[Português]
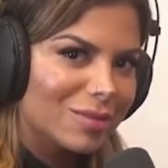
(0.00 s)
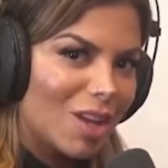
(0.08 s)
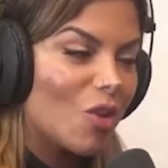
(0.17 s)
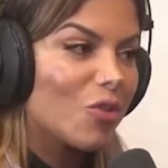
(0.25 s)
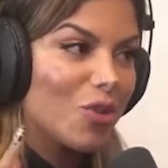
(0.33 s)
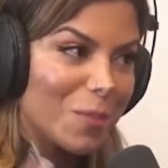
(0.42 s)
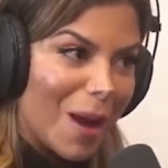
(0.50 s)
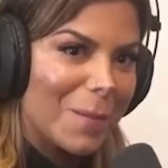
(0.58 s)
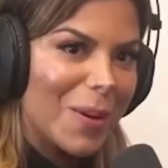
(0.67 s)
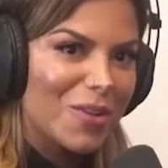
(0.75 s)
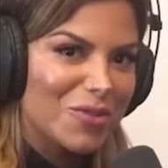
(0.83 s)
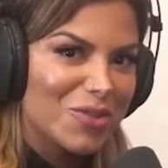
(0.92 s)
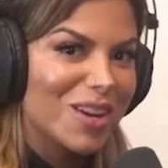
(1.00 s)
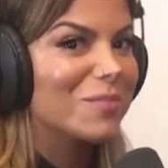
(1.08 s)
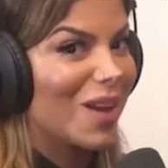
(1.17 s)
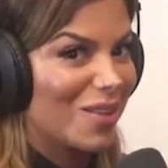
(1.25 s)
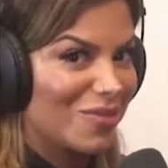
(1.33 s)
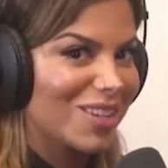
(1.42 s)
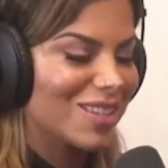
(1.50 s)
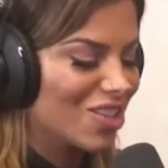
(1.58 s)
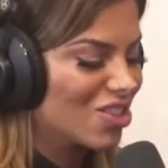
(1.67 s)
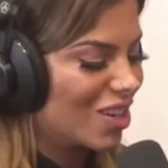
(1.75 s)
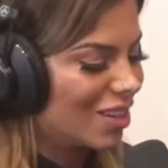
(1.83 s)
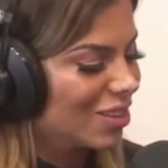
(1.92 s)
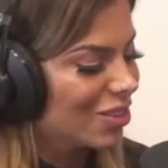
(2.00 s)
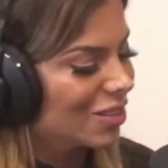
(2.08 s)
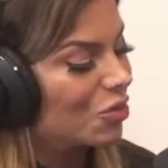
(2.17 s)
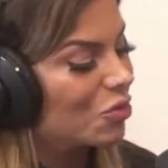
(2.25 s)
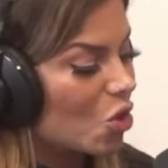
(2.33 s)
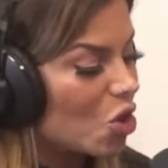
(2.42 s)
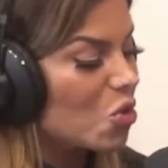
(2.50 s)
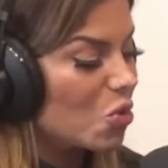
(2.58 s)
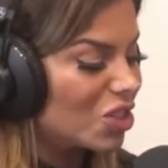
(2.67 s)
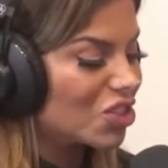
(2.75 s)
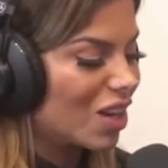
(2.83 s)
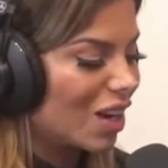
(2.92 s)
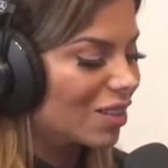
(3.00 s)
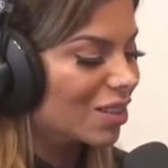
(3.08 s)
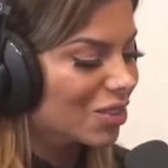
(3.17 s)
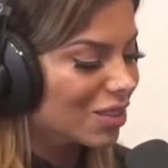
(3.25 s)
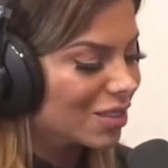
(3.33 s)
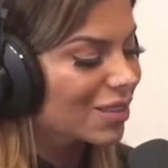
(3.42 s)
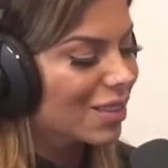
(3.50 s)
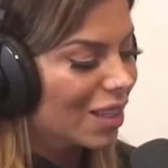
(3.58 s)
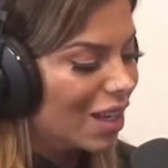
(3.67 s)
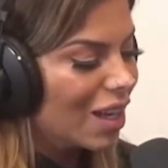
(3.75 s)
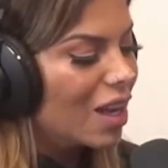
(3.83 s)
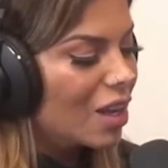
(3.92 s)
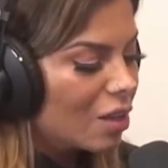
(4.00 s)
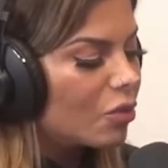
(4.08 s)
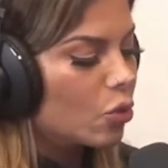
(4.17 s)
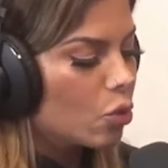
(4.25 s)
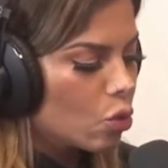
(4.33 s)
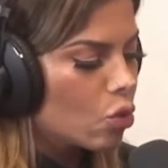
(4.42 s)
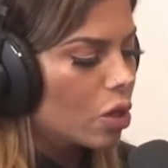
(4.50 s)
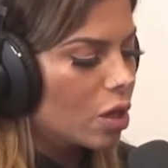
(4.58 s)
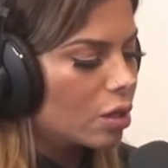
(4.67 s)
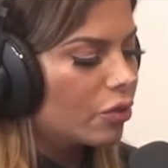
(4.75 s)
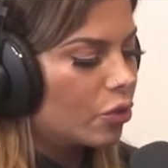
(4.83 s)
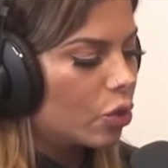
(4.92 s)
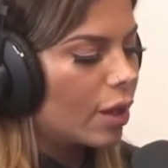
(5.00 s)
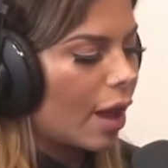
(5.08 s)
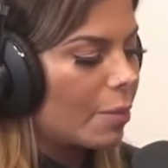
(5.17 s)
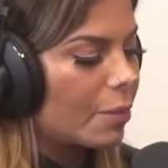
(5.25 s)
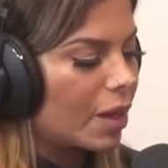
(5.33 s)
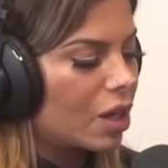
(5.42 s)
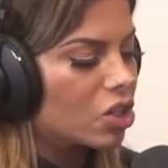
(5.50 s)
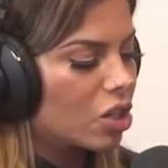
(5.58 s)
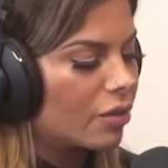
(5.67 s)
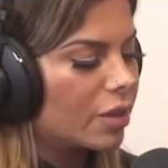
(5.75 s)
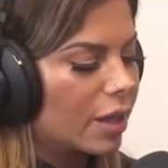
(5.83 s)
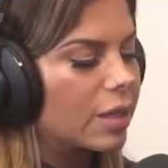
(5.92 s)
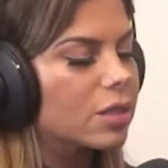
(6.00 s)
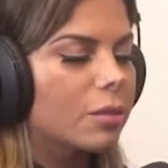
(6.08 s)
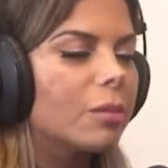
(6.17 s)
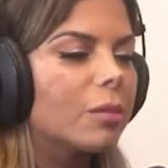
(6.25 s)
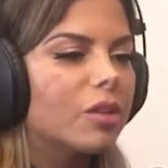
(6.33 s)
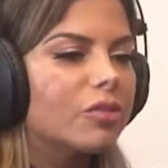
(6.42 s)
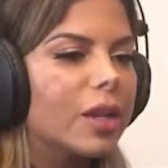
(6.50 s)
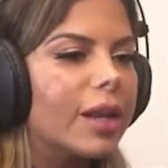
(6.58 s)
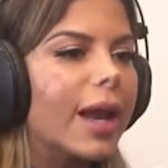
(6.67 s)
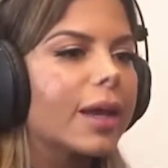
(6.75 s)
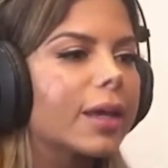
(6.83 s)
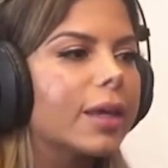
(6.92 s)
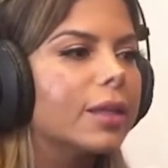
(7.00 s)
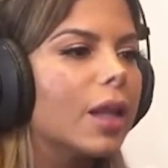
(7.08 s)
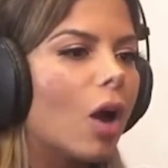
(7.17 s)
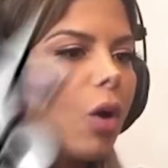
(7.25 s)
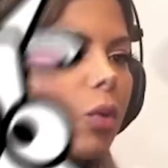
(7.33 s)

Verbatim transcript: eu fui pra Pavuna pra fazer escândalo. Foi um escândalo. Foi na rua? Fui, fui lá e peguei a chave da casa da minha mãe e falei, aqui não.